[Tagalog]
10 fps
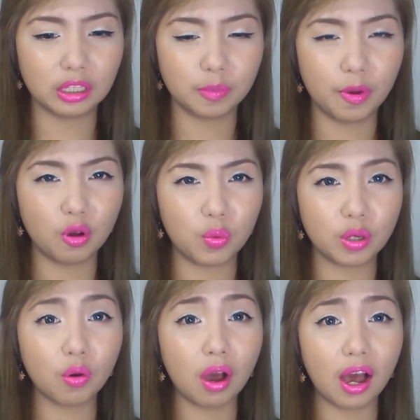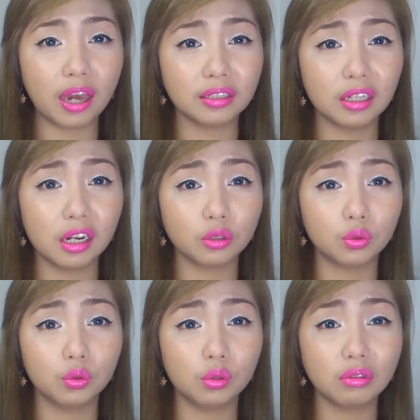Tapos pag uwi ko, kakain na lang,
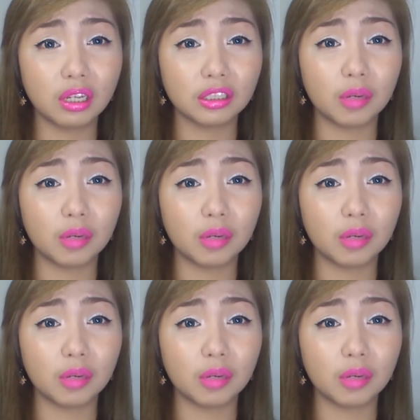tulog na.